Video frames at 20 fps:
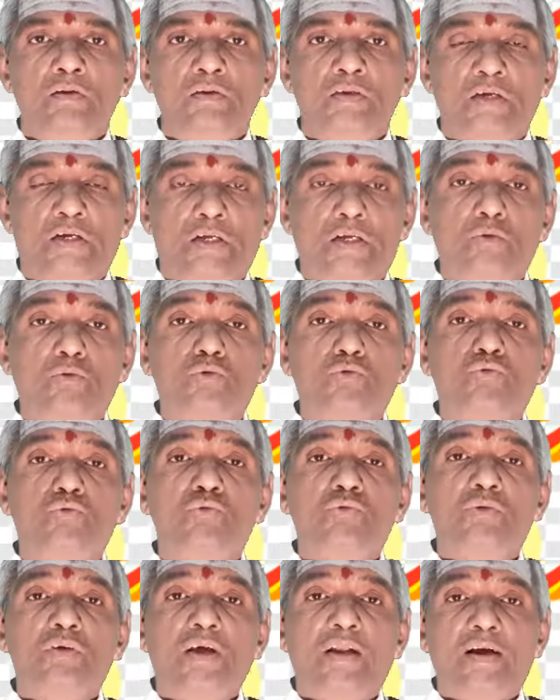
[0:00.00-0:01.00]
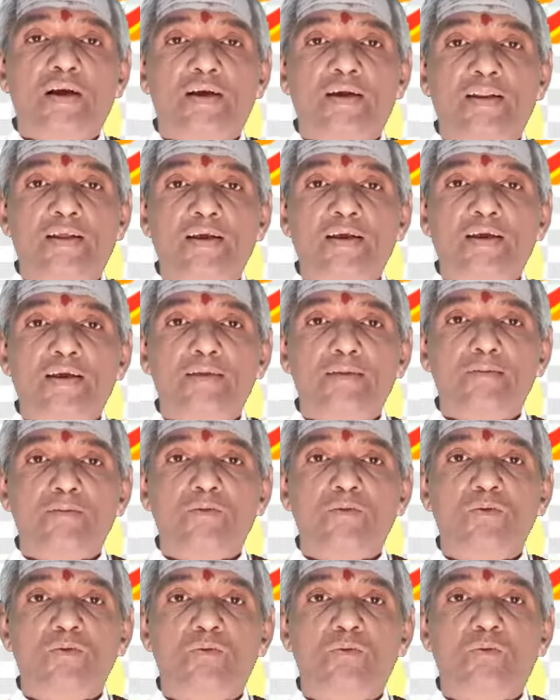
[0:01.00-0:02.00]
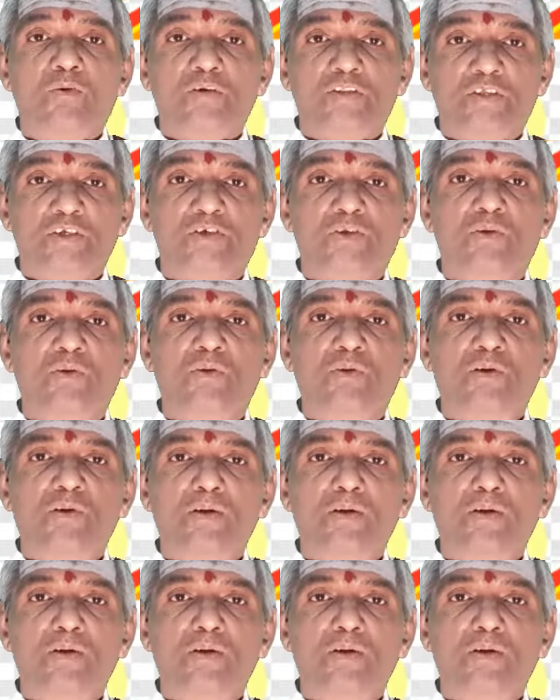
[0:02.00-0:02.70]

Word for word: ఎట్లా కొట్టుకుంటున్నారంటే ఒక దశలో